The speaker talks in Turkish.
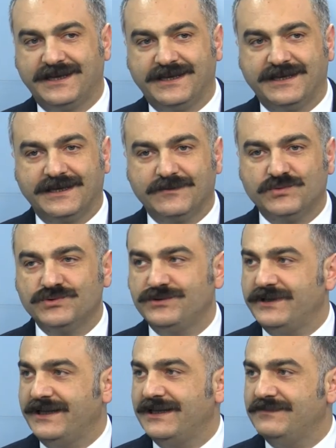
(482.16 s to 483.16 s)
E,
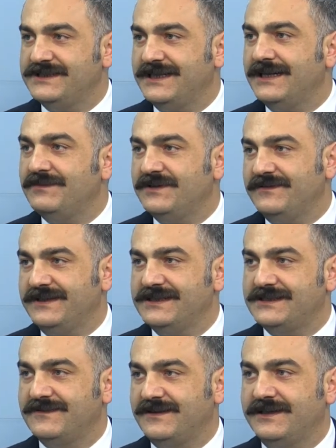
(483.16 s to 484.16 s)
bunun elimizde ne bir
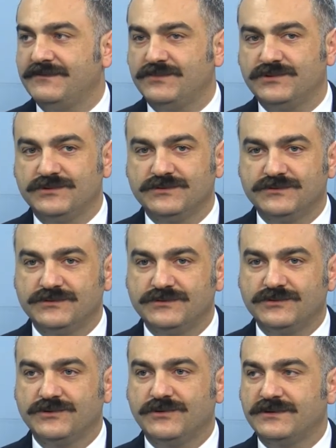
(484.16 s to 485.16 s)
verisi var ne bu
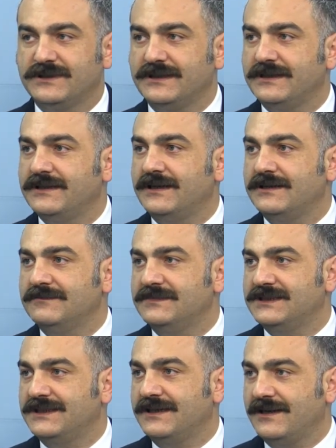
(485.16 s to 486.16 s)
doğrultuda
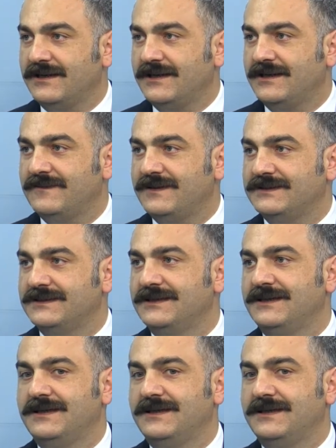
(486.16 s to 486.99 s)
alınmış kararlar var.